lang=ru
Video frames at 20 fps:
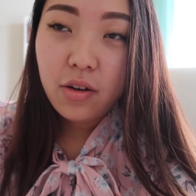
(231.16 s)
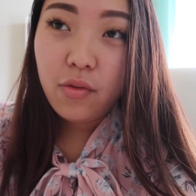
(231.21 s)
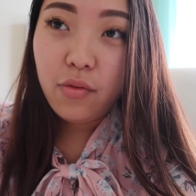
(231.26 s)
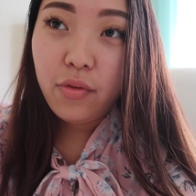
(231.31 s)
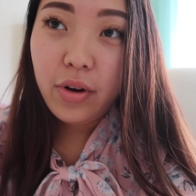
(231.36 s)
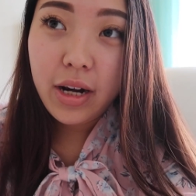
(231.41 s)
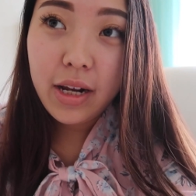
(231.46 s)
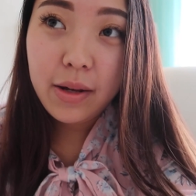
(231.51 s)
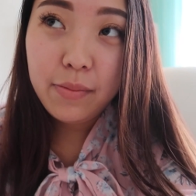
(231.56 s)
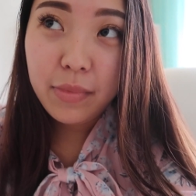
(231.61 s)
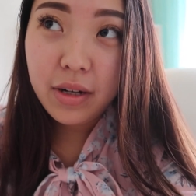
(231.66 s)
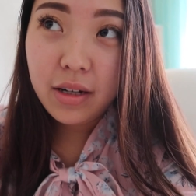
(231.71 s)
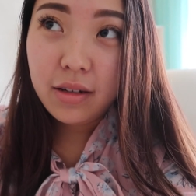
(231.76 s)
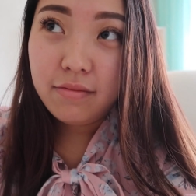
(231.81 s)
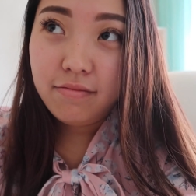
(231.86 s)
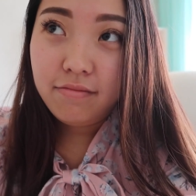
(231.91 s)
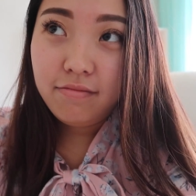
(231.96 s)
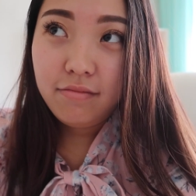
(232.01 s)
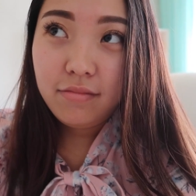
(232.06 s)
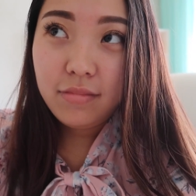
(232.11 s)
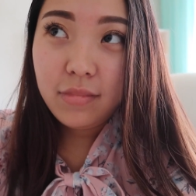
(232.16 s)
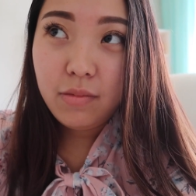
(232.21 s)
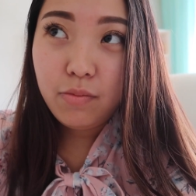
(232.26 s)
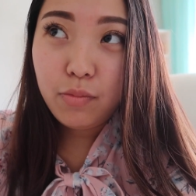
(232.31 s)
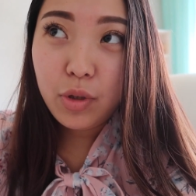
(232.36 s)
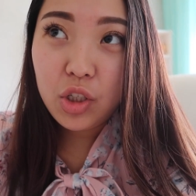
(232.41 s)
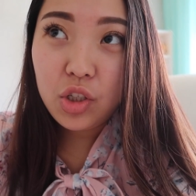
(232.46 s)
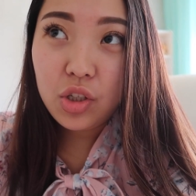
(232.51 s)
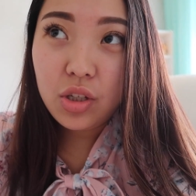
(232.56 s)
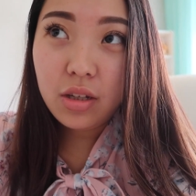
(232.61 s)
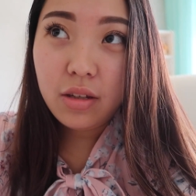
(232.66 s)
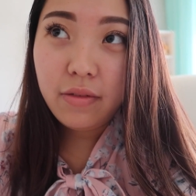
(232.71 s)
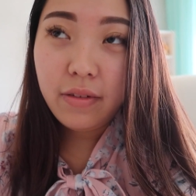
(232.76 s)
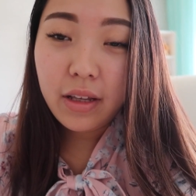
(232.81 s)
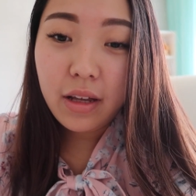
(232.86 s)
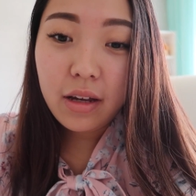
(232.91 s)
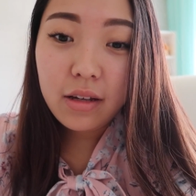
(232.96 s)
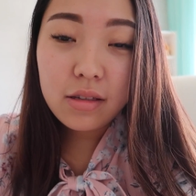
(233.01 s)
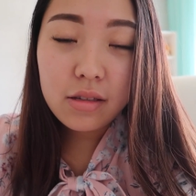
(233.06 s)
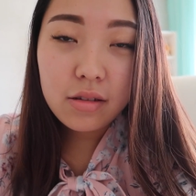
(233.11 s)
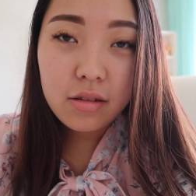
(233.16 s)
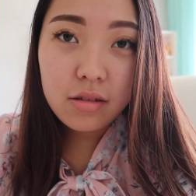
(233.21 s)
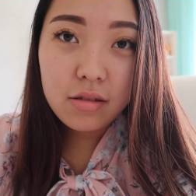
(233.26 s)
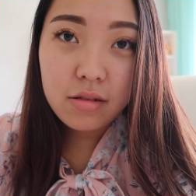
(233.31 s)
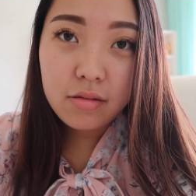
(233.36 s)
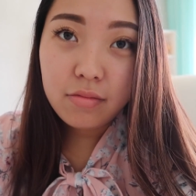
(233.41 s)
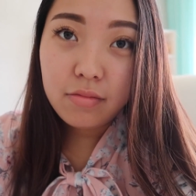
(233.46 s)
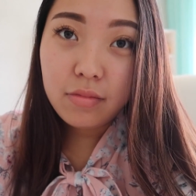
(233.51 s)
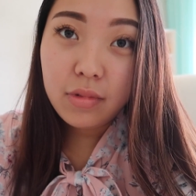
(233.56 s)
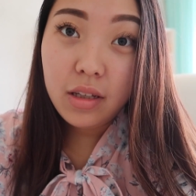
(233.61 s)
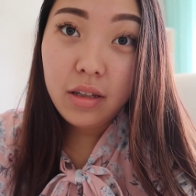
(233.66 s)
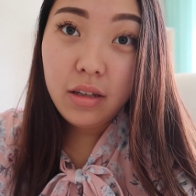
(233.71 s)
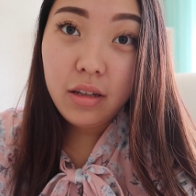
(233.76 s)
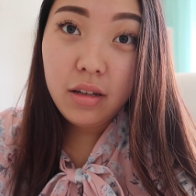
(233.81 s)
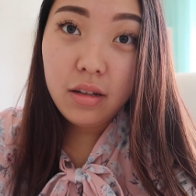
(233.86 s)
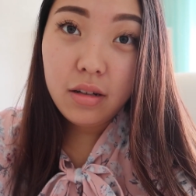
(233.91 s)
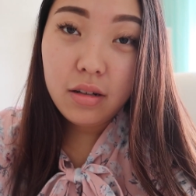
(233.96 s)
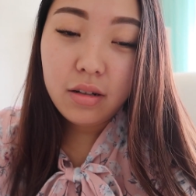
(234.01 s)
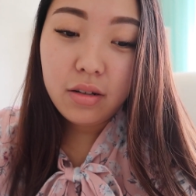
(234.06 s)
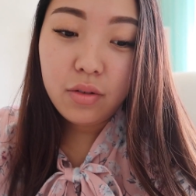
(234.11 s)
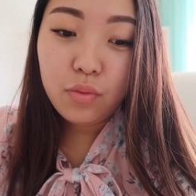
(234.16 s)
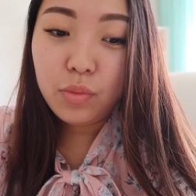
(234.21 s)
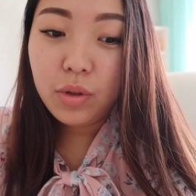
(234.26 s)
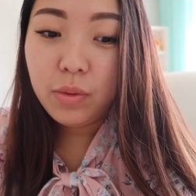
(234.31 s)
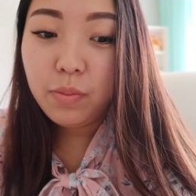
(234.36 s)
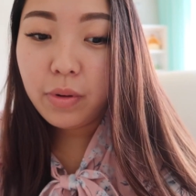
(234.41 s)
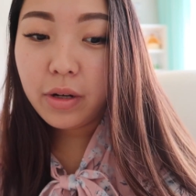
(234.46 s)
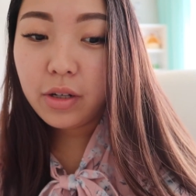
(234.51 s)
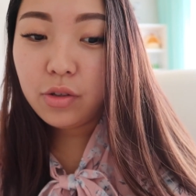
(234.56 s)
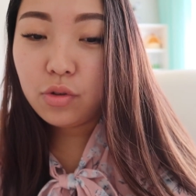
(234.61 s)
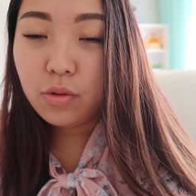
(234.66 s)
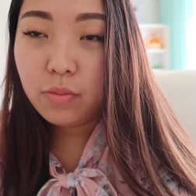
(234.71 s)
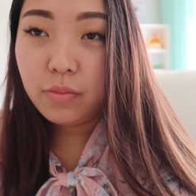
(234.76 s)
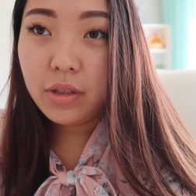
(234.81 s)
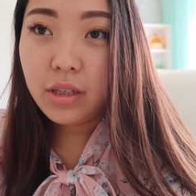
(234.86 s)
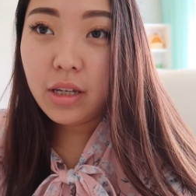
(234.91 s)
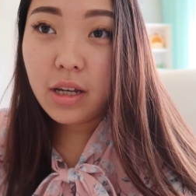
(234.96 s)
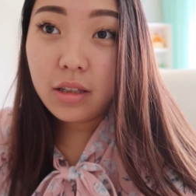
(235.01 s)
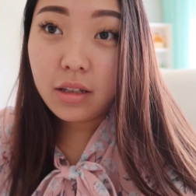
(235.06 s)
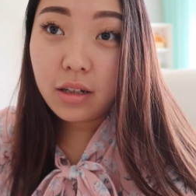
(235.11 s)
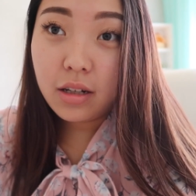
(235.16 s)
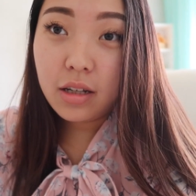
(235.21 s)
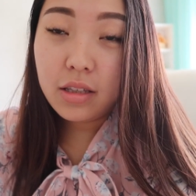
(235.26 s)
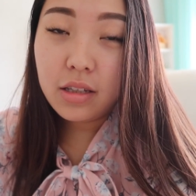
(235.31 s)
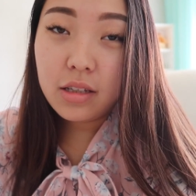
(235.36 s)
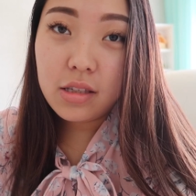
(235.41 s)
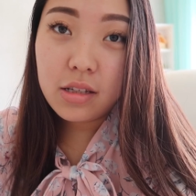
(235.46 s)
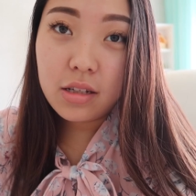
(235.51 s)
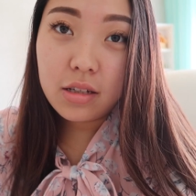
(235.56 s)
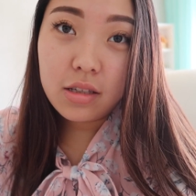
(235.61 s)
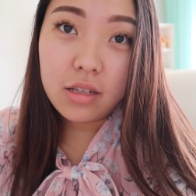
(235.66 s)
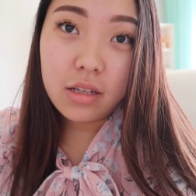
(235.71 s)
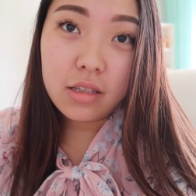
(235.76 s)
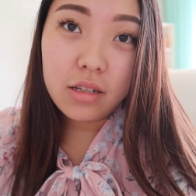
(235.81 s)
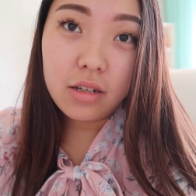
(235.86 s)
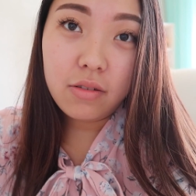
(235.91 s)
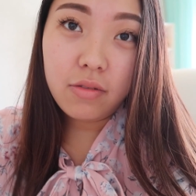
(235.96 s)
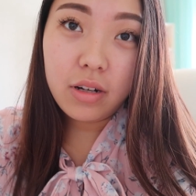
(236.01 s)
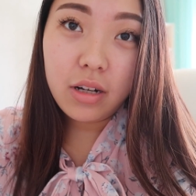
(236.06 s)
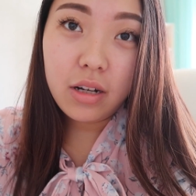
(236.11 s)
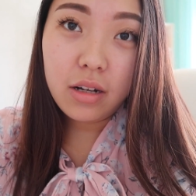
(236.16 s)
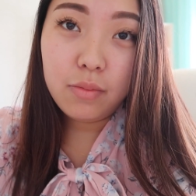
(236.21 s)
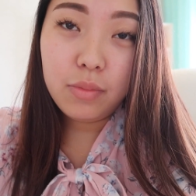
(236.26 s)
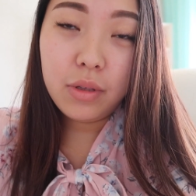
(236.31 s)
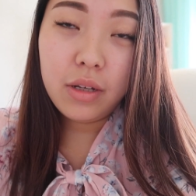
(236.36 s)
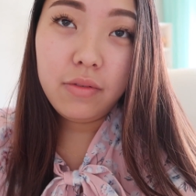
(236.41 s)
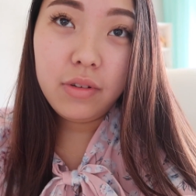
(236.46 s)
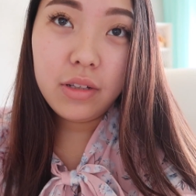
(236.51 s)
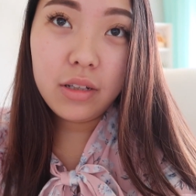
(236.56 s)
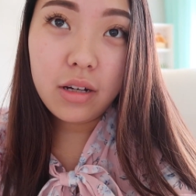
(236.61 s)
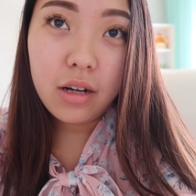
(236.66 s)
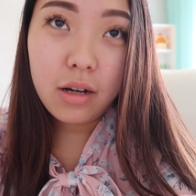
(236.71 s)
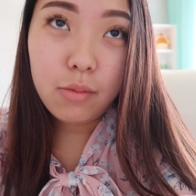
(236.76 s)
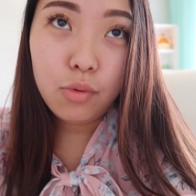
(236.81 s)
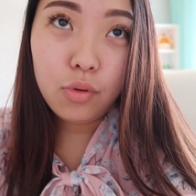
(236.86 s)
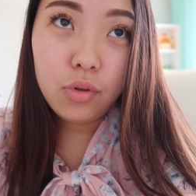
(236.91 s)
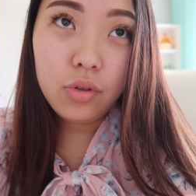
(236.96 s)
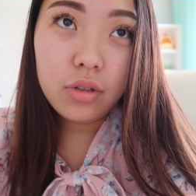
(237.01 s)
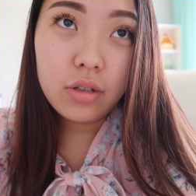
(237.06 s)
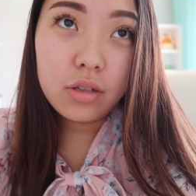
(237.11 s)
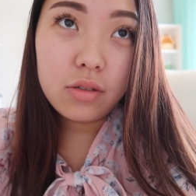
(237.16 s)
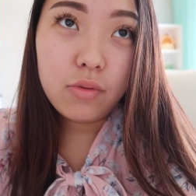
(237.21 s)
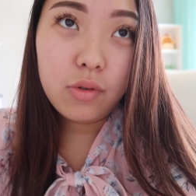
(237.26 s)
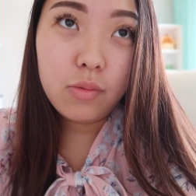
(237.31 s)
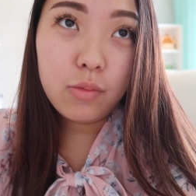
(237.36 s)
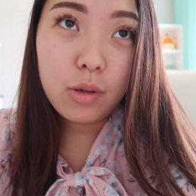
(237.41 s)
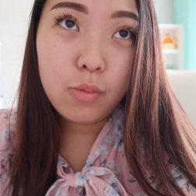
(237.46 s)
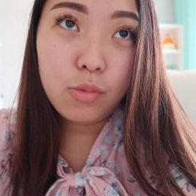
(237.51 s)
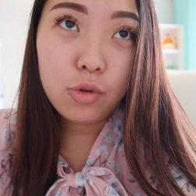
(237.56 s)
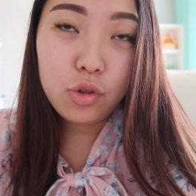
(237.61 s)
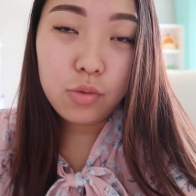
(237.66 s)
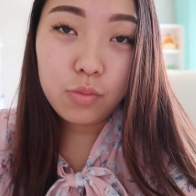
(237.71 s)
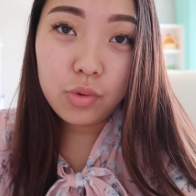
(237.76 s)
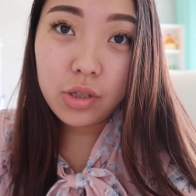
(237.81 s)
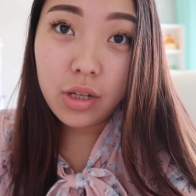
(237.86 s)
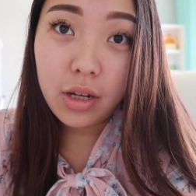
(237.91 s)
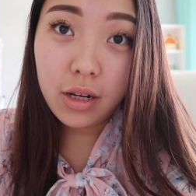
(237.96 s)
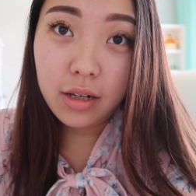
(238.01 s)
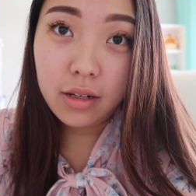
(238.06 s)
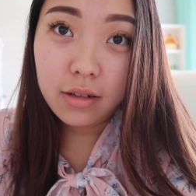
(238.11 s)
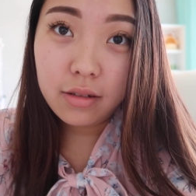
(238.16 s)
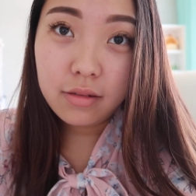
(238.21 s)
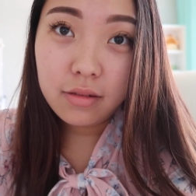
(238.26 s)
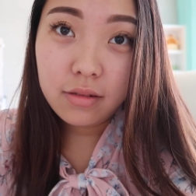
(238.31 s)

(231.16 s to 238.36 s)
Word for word: время почти 12, и мы пойдем. Я наконец-то, кстати говоря, обновила обои на своем рабочем столе.